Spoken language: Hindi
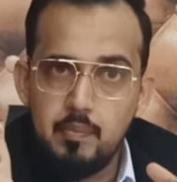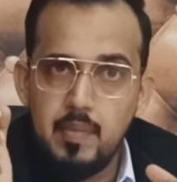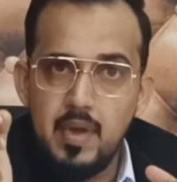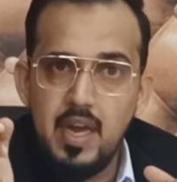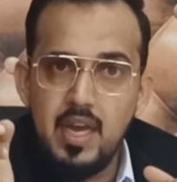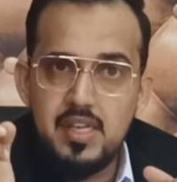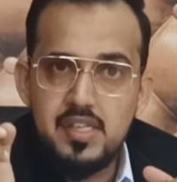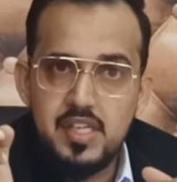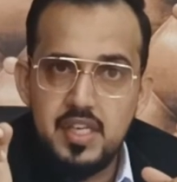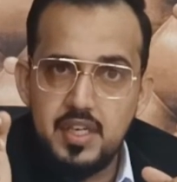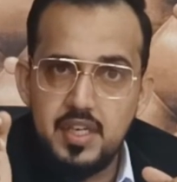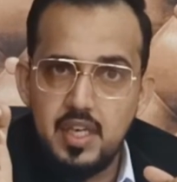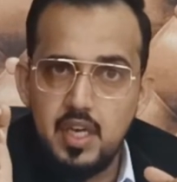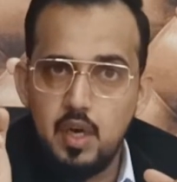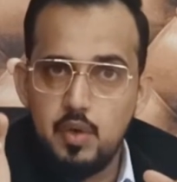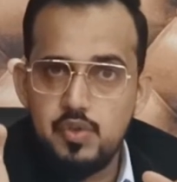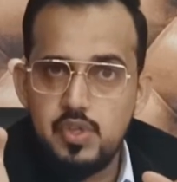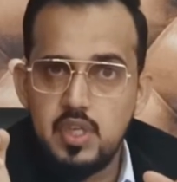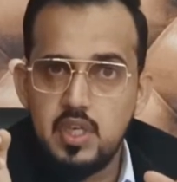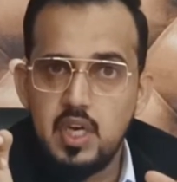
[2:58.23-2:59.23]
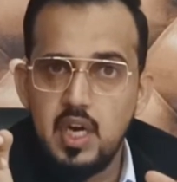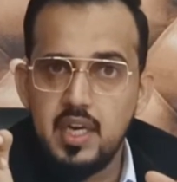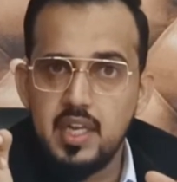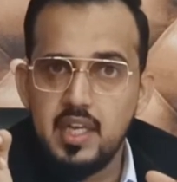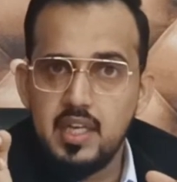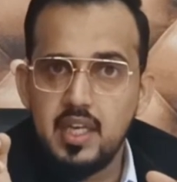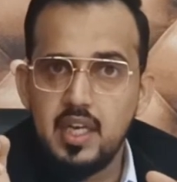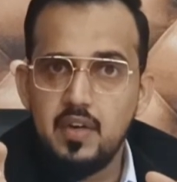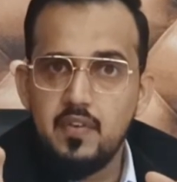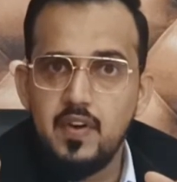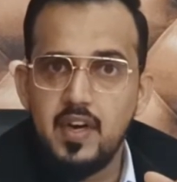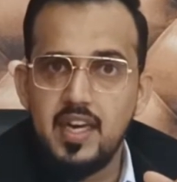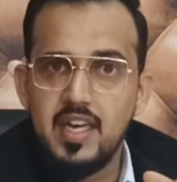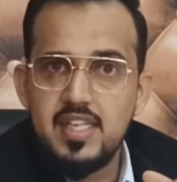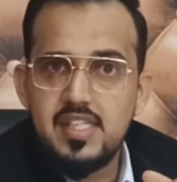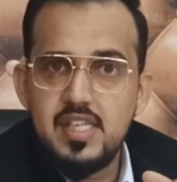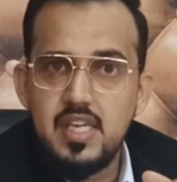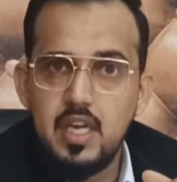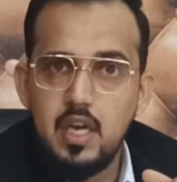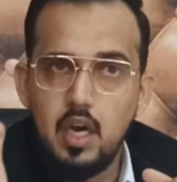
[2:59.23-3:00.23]
मैं सिटी हाउसिंग खारिया के
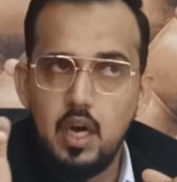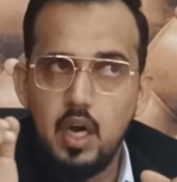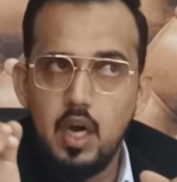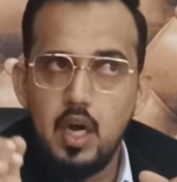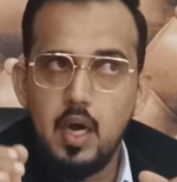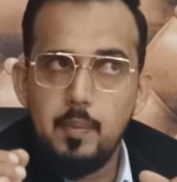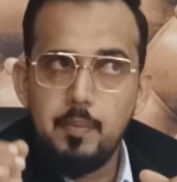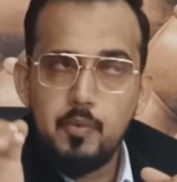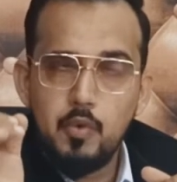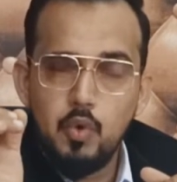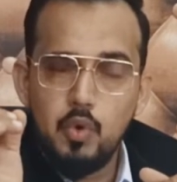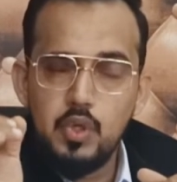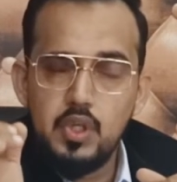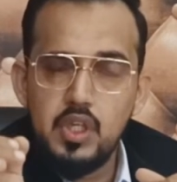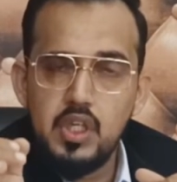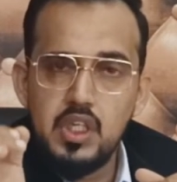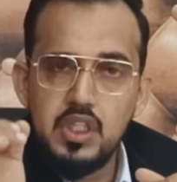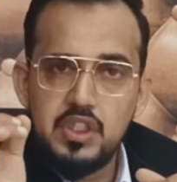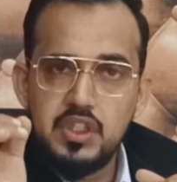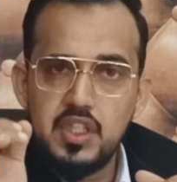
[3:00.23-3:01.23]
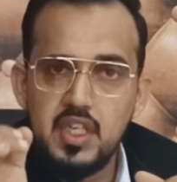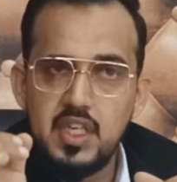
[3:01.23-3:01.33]
हवाले से आपको ईच